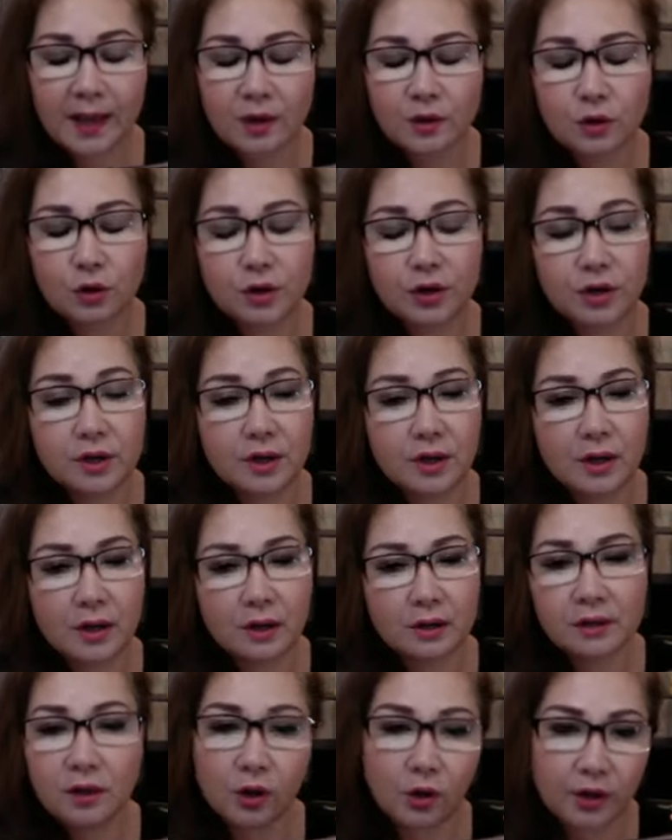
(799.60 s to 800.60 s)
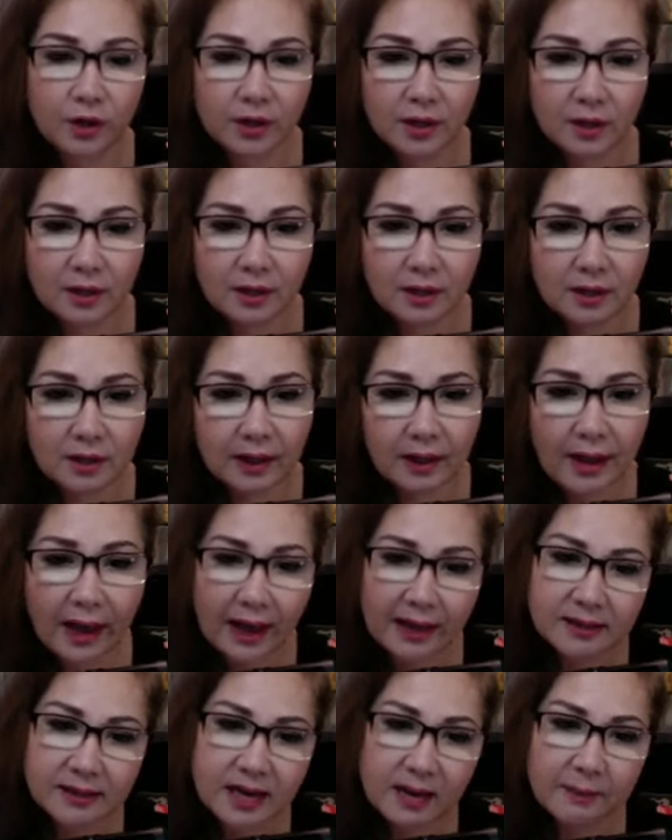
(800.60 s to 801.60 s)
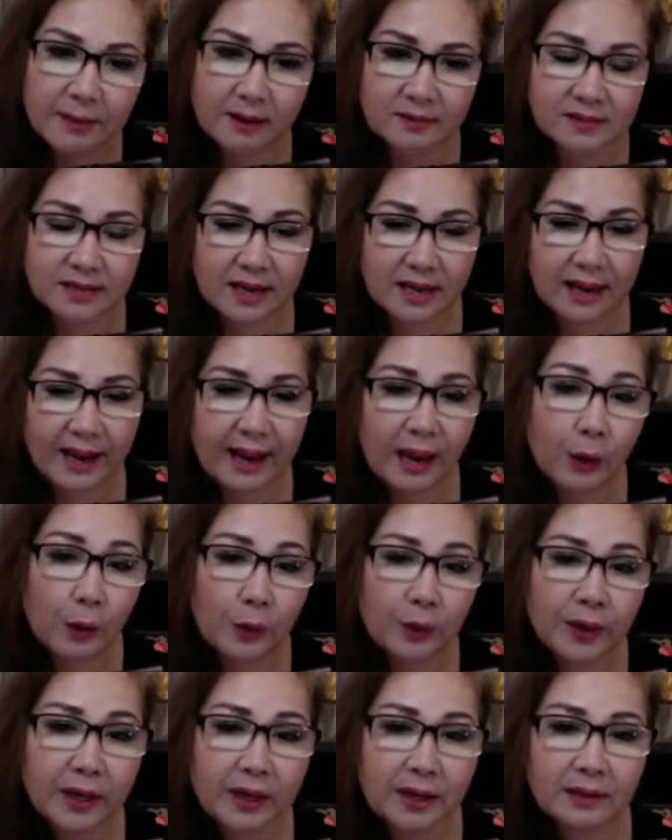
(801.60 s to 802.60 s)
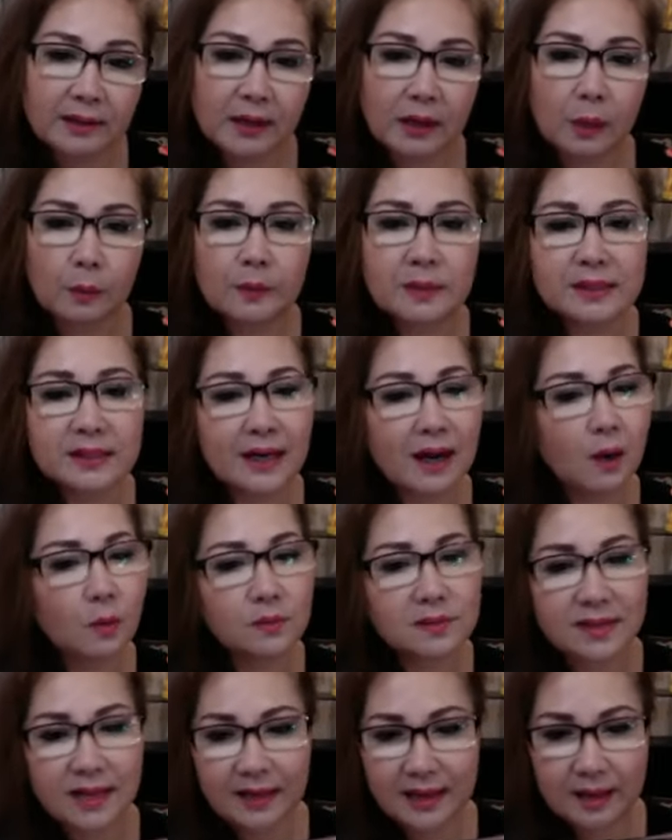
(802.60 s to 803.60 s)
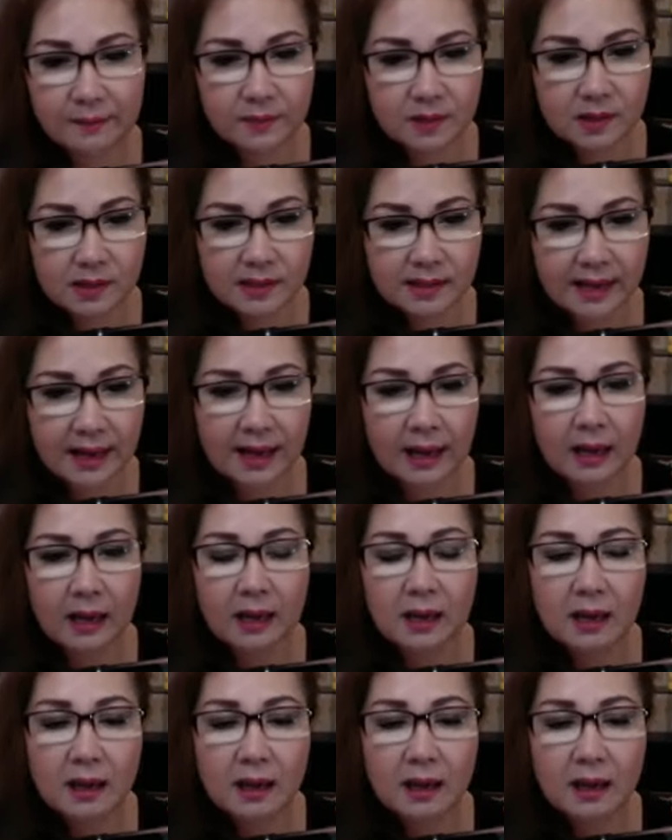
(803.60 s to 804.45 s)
Rồi giờ uh, thôi, cái đêm nào xài hyaluronic thì Ngọc Nhi sẽ không xài kem dưỡng da.